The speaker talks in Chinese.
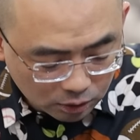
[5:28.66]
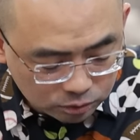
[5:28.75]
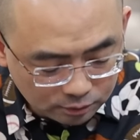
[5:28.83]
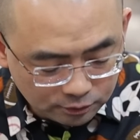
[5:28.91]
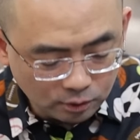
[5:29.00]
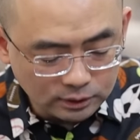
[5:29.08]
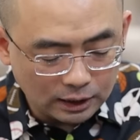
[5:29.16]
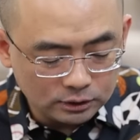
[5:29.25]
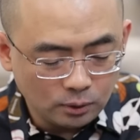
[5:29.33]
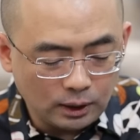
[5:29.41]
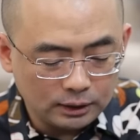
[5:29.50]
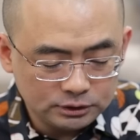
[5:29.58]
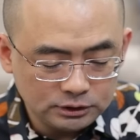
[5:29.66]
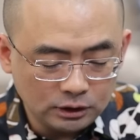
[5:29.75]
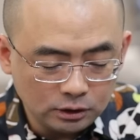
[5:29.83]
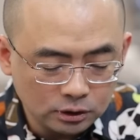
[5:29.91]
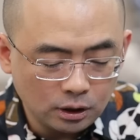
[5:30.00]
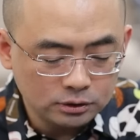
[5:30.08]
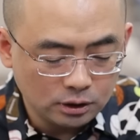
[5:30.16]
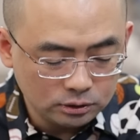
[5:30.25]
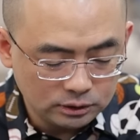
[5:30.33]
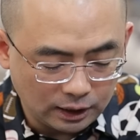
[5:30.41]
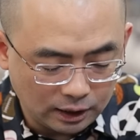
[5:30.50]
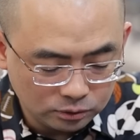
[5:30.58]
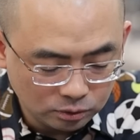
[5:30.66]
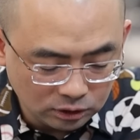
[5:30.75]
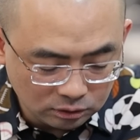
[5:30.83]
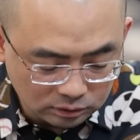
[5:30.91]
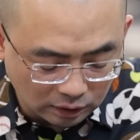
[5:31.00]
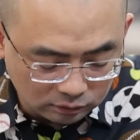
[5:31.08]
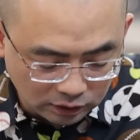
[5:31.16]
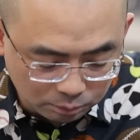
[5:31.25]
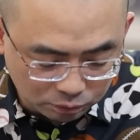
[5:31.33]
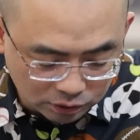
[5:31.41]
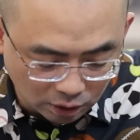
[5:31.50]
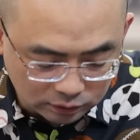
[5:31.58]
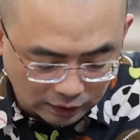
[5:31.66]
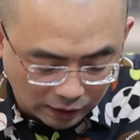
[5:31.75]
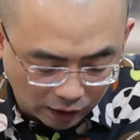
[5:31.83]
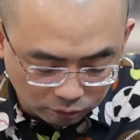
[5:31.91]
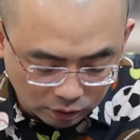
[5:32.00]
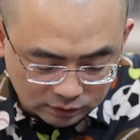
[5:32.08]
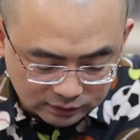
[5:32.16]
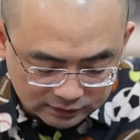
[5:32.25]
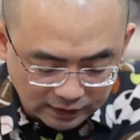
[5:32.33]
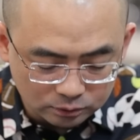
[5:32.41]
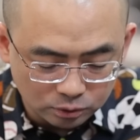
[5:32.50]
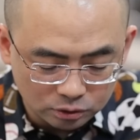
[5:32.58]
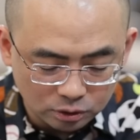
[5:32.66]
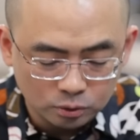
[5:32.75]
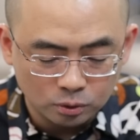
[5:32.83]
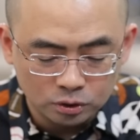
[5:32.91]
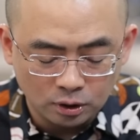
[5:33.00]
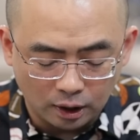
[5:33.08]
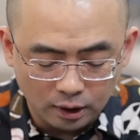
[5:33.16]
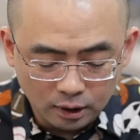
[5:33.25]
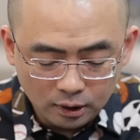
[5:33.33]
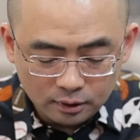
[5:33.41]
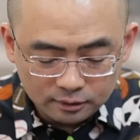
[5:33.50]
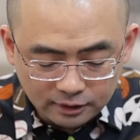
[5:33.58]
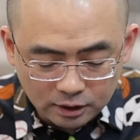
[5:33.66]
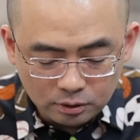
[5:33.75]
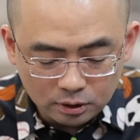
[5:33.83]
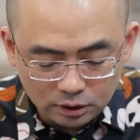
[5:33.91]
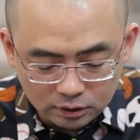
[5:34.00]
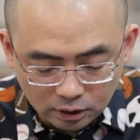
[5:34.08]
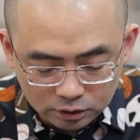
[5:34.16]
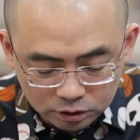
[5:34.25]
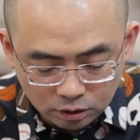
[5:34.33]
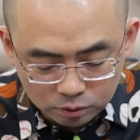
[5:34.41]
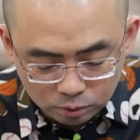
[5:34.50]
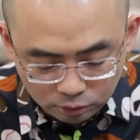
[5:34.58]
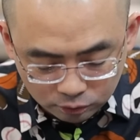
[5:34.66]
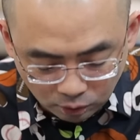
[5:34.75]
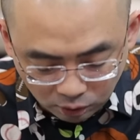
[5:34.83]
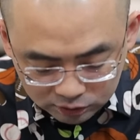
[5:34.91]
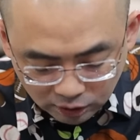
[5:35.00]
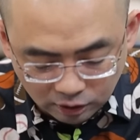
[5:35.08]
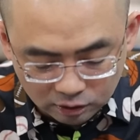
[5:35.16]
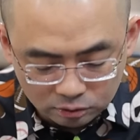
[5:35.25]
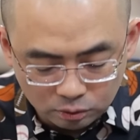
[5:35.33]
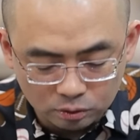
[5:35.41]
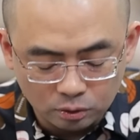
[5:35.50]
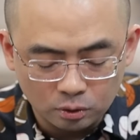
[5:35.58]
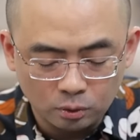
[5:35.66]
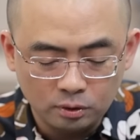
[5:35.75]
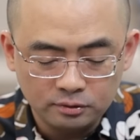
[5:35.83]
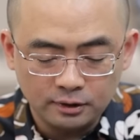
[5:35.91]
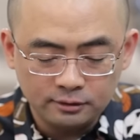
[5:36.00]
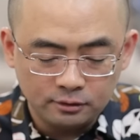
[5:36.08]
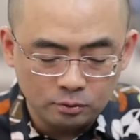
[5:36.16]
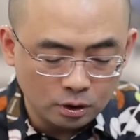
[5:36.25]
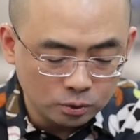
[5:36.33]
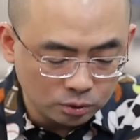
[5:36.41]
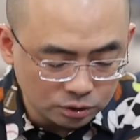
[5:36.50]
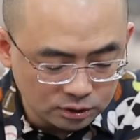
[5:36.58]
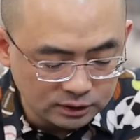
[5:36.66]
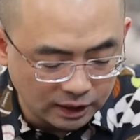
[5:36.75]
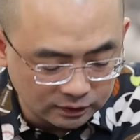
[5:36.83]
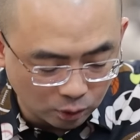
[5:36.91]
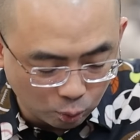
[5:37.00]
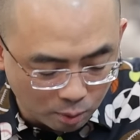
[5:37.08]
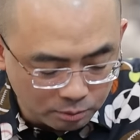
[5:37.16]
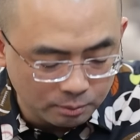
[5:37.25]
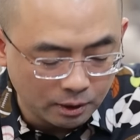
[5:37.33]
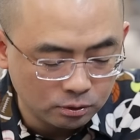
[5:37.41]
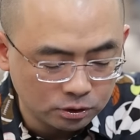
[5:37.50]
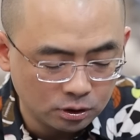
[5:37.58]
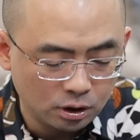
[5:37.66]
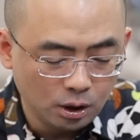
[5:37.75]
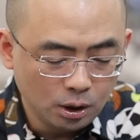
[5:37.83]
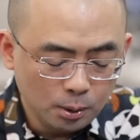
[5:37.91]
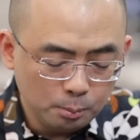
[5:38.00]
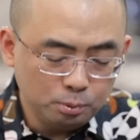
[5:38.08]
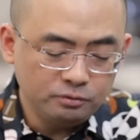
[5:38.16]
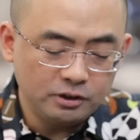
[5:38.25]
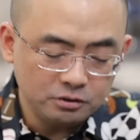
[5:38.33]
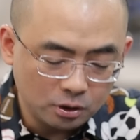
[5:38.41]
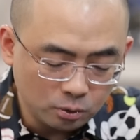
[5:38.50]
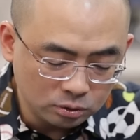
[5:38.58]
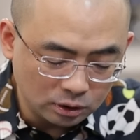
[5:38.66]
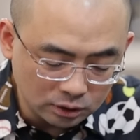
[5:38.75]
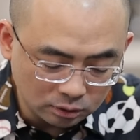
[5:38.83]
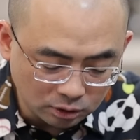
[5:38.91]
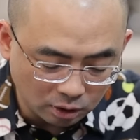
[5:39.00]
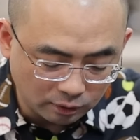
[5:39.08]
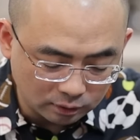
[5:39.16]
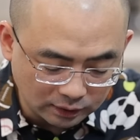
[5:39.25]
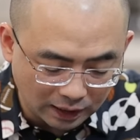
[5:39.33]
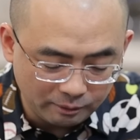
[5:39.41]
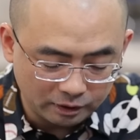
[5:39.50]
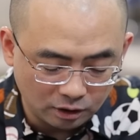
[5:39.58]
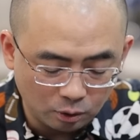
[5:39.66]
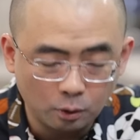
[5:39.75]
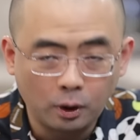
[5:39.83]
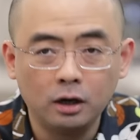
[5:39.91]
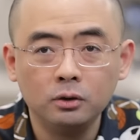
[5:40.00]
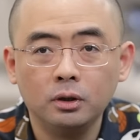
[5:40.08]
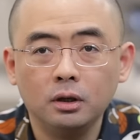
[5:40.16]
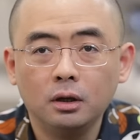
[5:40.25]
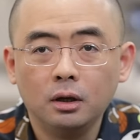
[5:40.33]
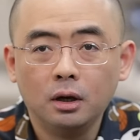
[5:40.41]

说自由亚洲啊，之前就得到消息了啊，说内部讲内部消息啊，二月下旬已经通知了，三月底将撤出所有香港员员工，在四月中之前呢关闭办公室，部分员工呢将调往台北呢或华盛顿。